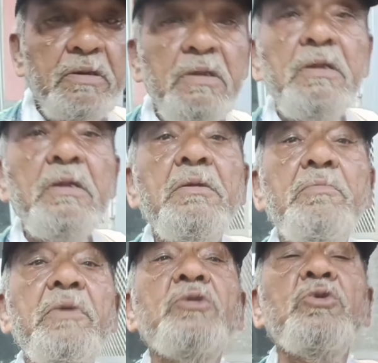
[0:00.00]
हाँ
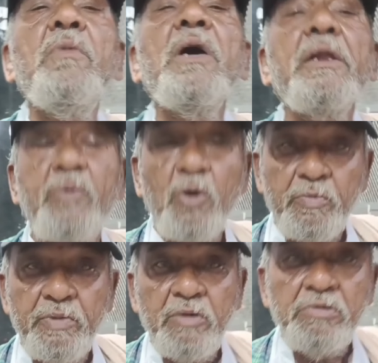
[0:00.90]
मैं तुम्हारे
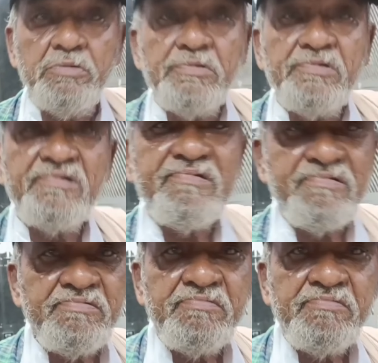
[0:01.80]
फोन में हूँ हाँ